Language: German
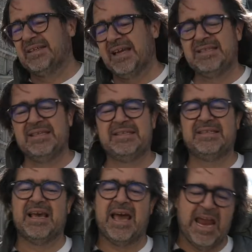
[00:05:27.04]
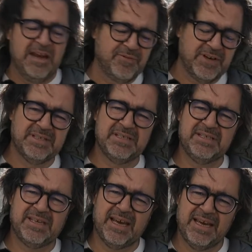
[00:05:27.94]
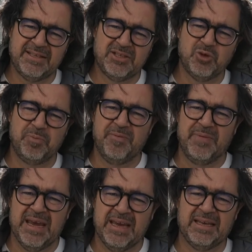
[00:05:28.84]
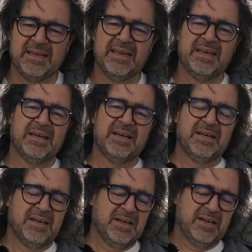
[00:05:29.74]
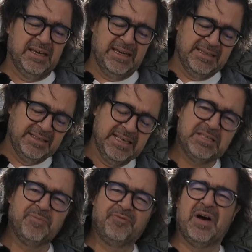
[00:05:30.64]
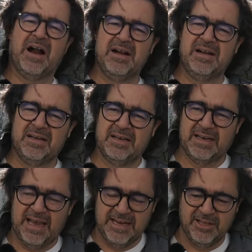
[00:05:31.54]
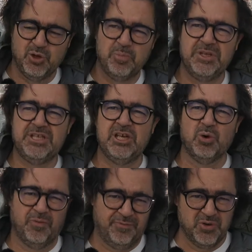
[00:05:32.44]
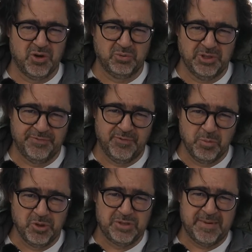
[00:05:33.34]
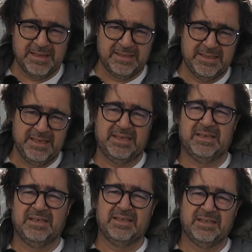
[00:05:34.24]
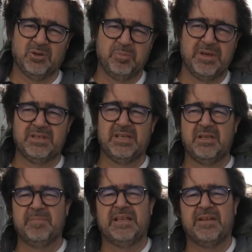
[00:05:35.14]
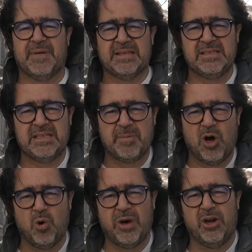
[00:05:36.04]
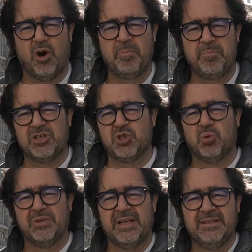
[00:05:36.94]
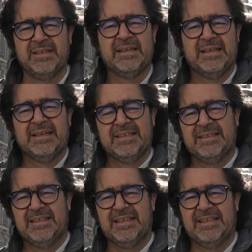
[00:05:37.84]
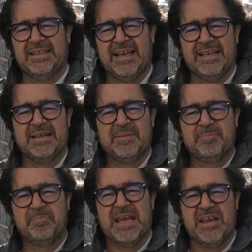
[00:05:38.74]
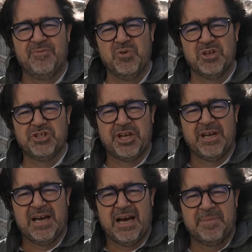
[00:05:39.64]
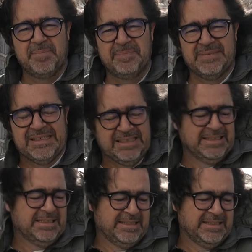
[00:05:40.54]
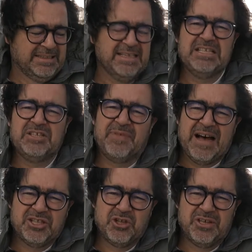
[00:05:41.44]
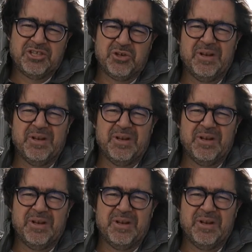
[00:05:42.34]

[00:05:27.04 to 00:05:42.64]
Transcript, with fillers: Es ist sehr einfach, dieses Gerät zu bewegen. In diesem Fall eine Typisierung für 125 äh, Kubikzentimeter, was es aber auch erlaubt Personen, die den B-Führerschein haben, dieses Fahrzeug zu